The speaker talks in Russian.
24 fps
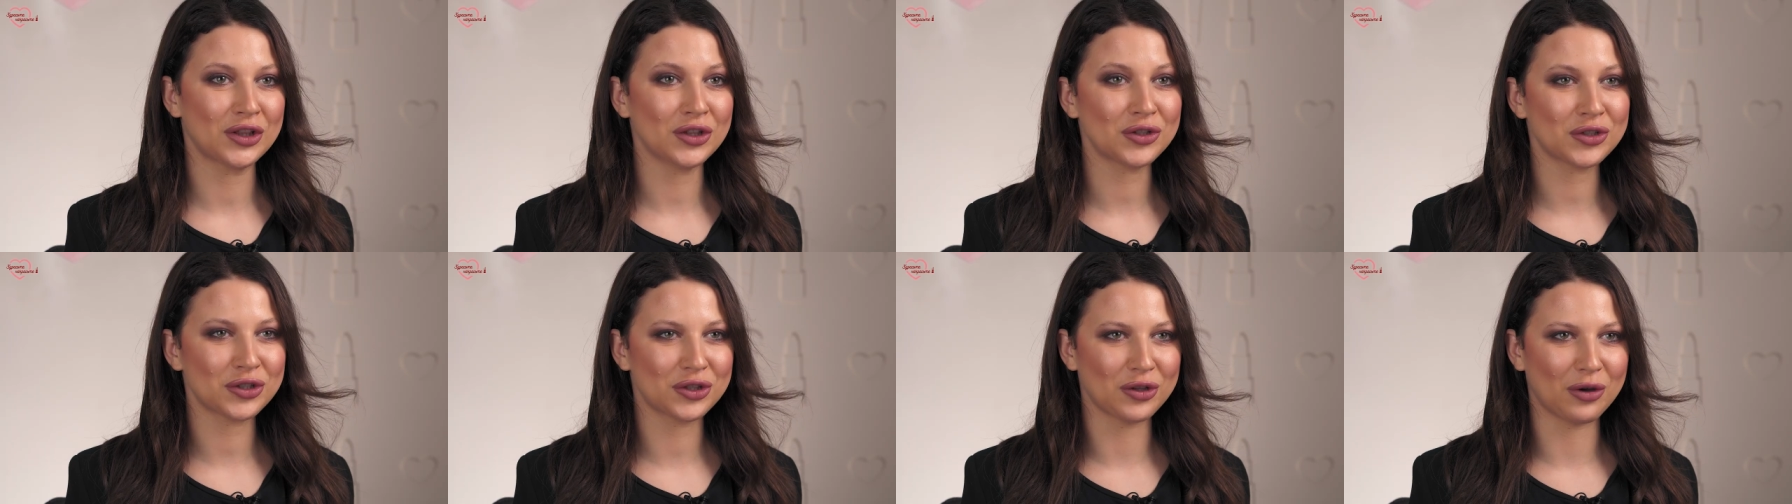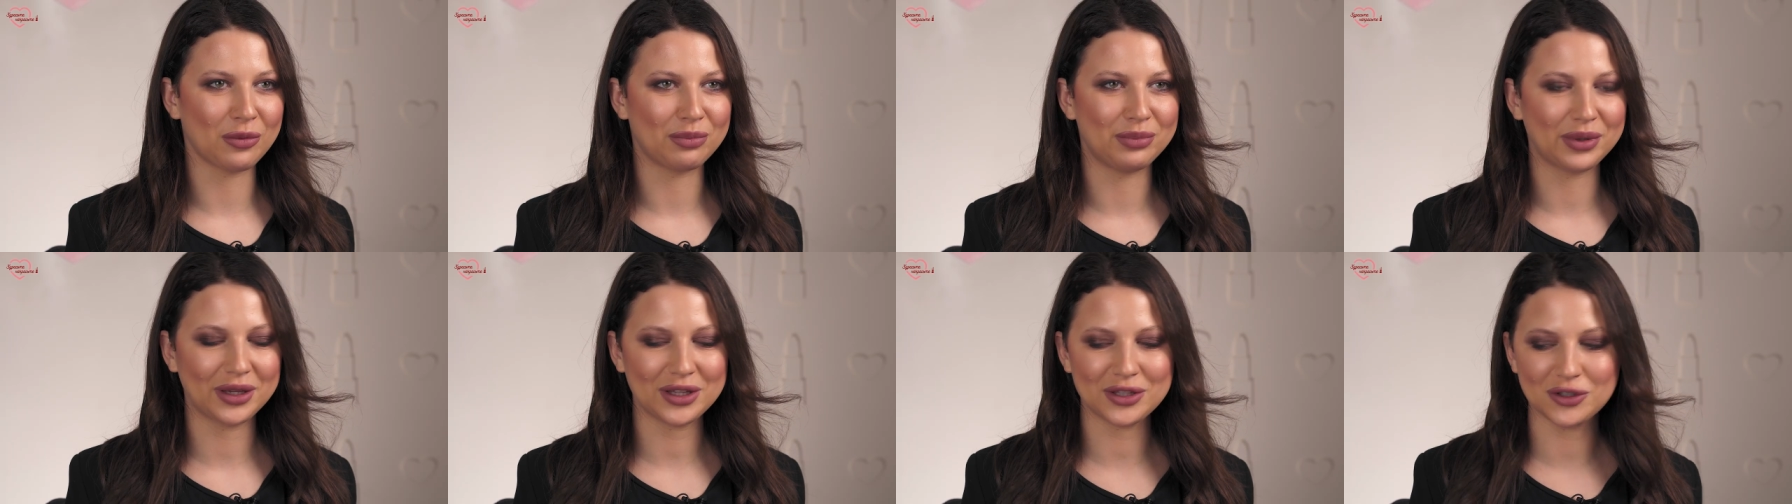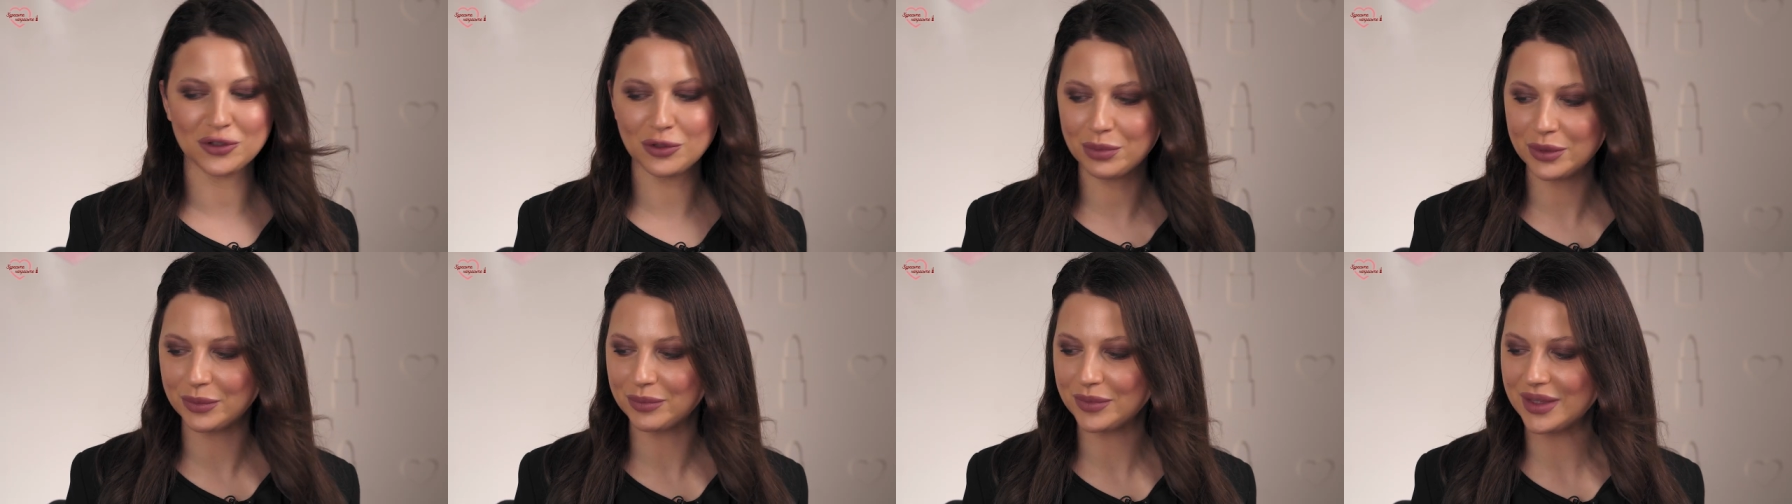Ну что,
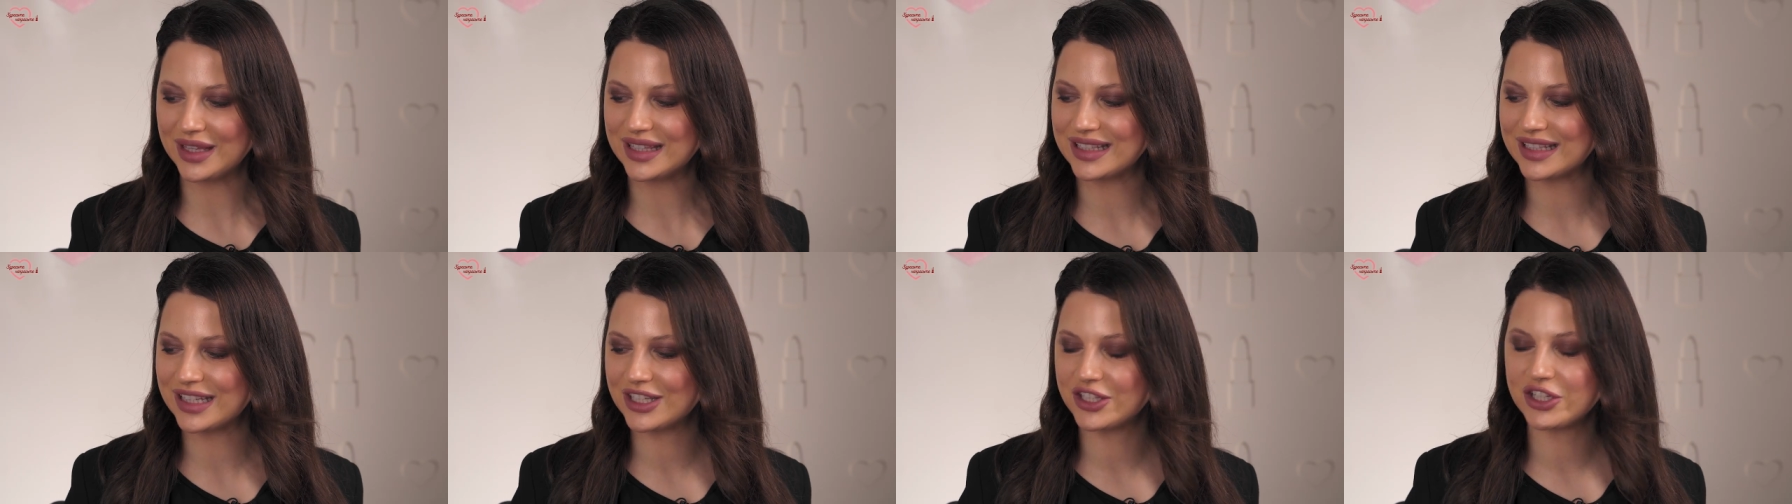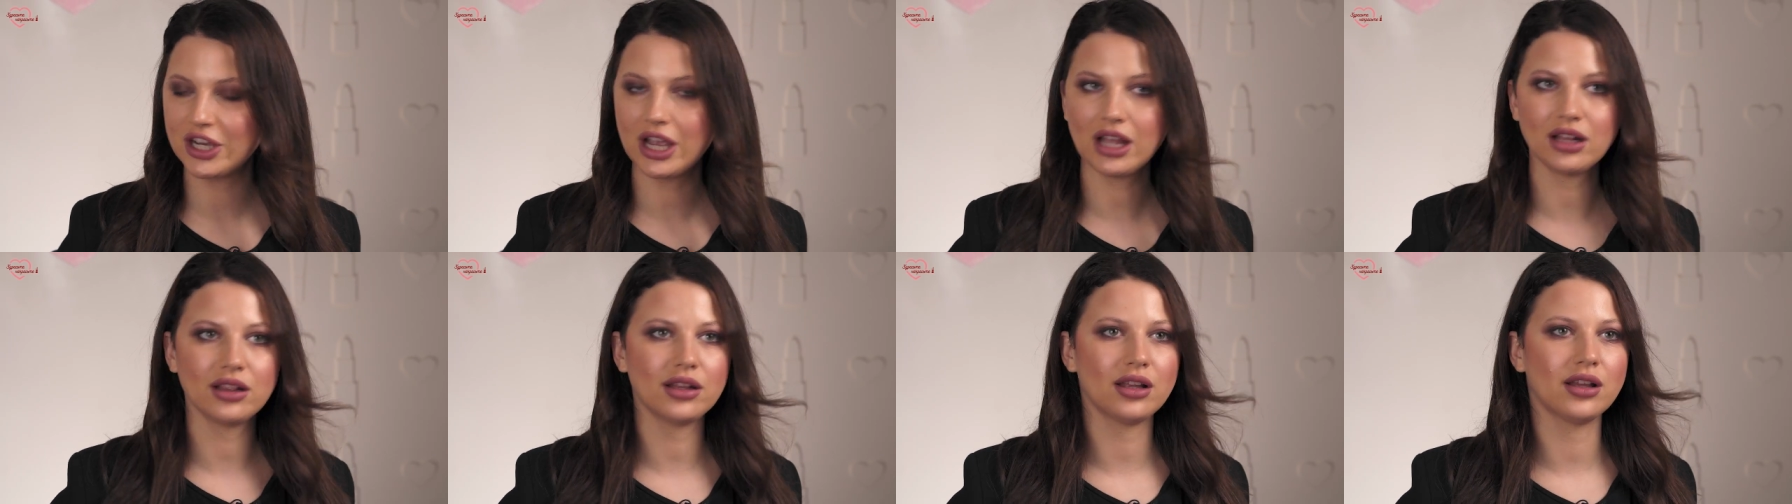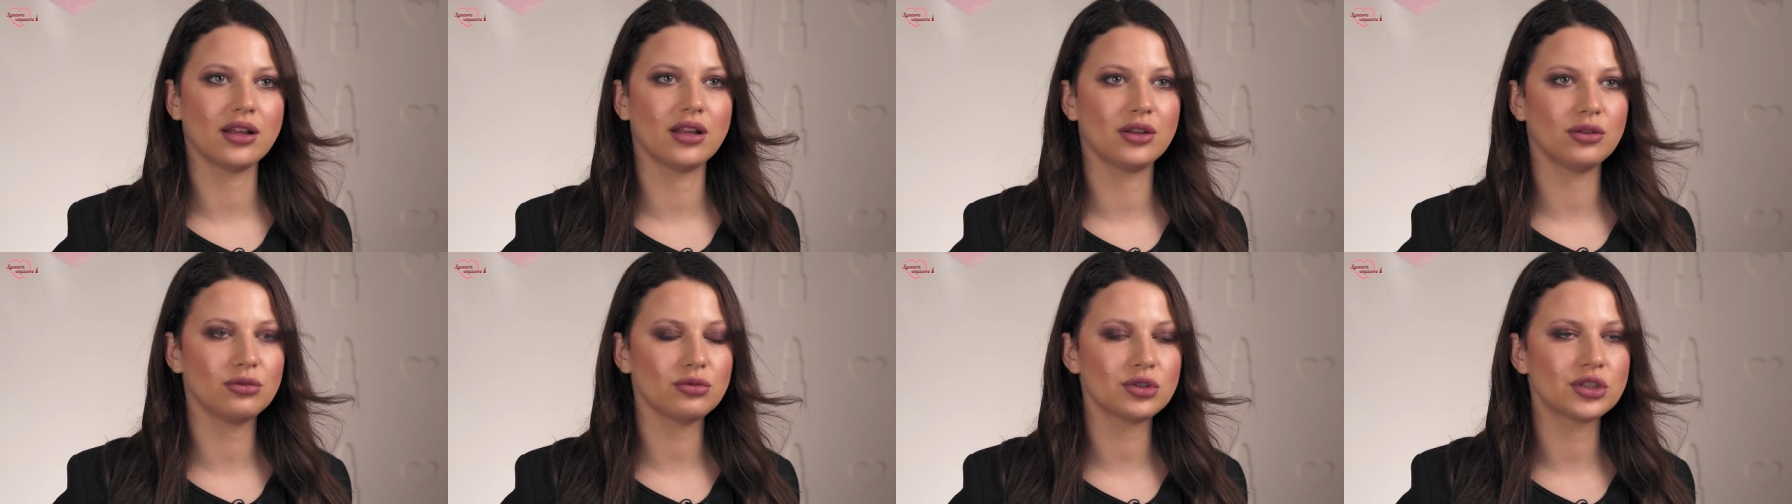приступим.
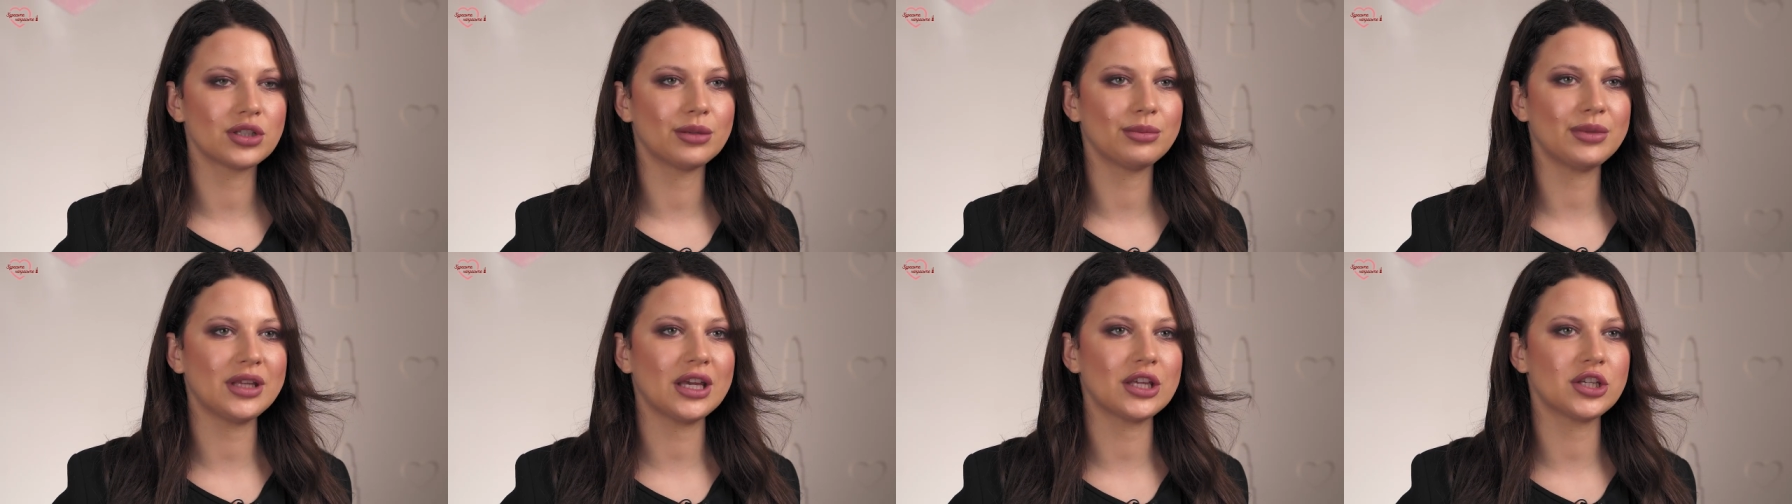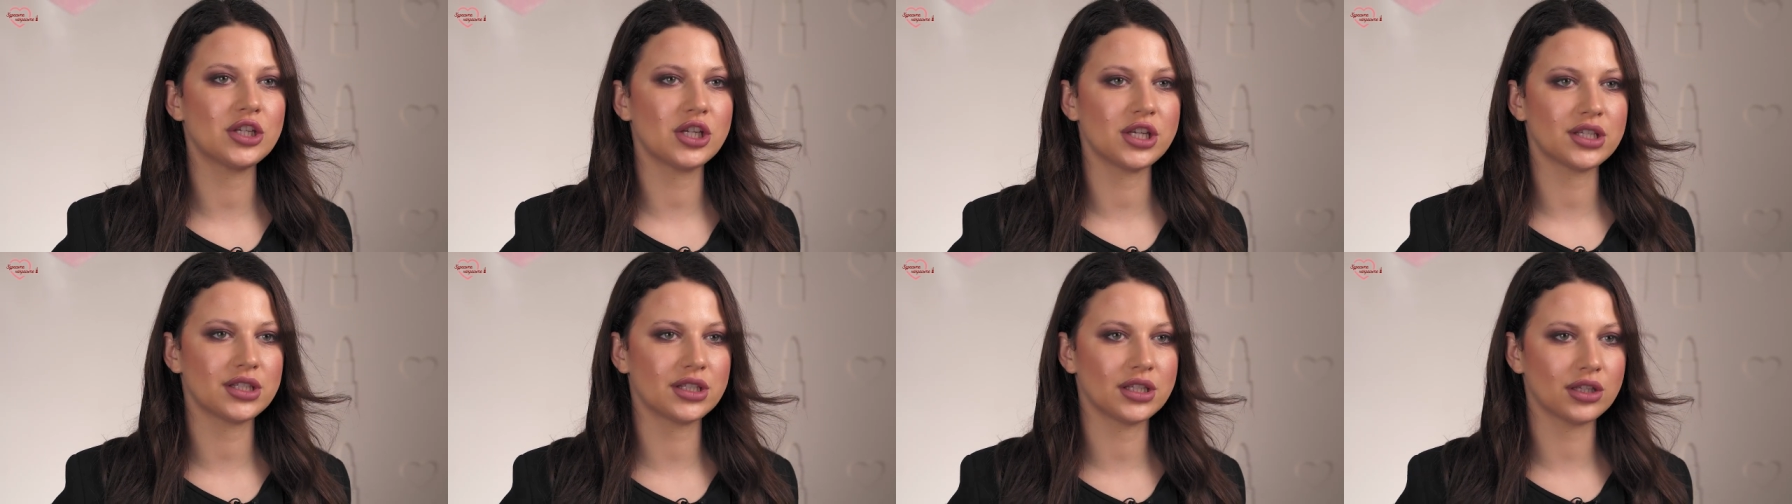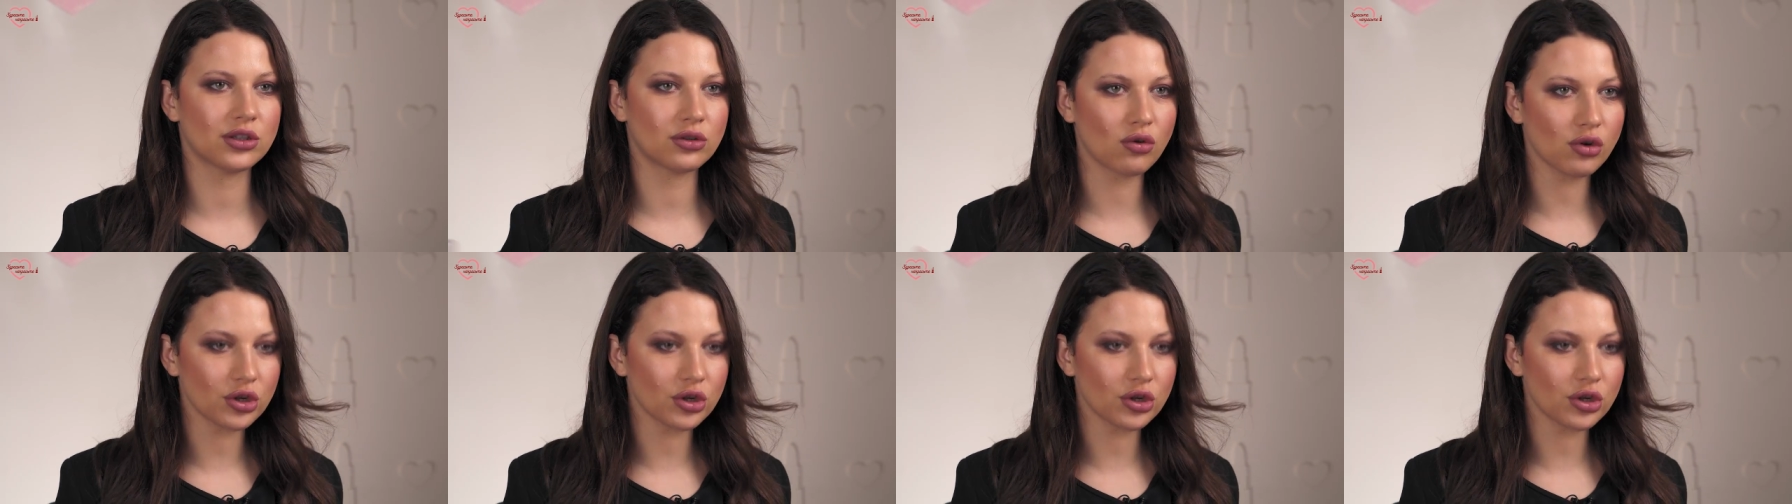Изначально нужно мне очистить